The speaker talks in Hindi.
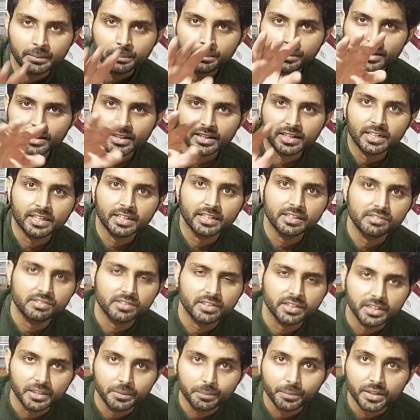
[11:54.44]
तीन नंबर दिख रहे हैं
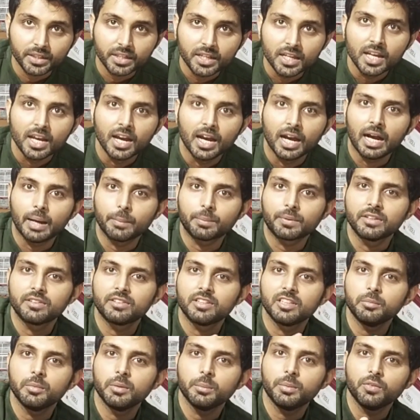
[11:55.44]
स्क्रीन में अच्छा। आप
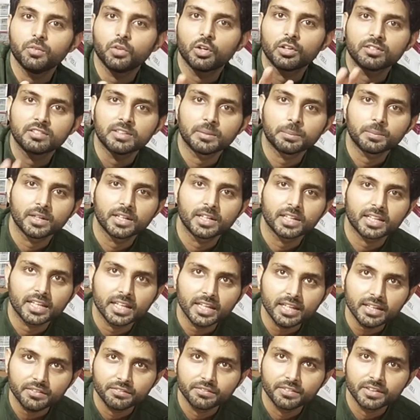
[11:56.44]
किसी में भी व्हाट्सएप
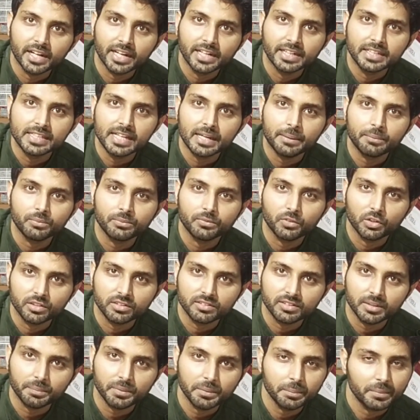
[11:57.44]
करके वेरायटी आप
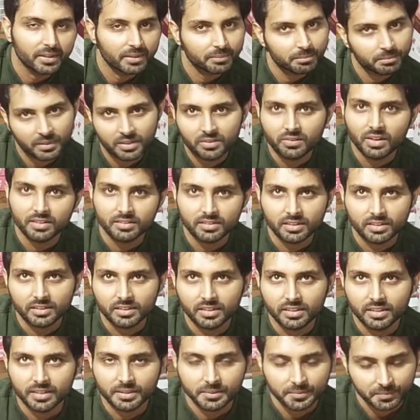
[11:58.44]
व्हाट्सएप पे मंगवा
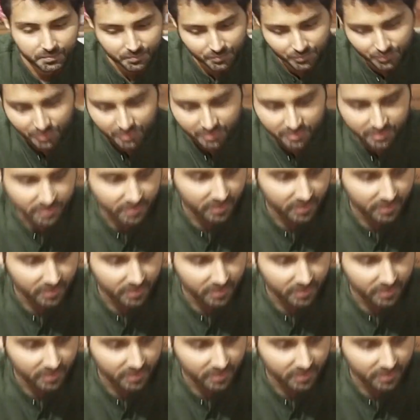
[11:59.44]
सकते हैं जी,